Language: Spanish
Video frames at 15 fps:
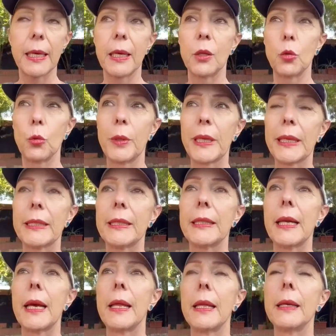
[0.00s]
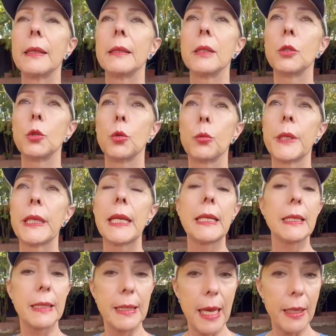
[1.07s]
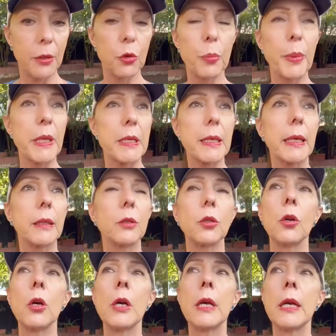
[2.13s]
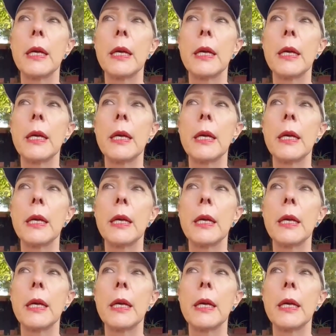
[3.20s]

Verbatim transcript: que estuve retirada, estuve analizando y pensando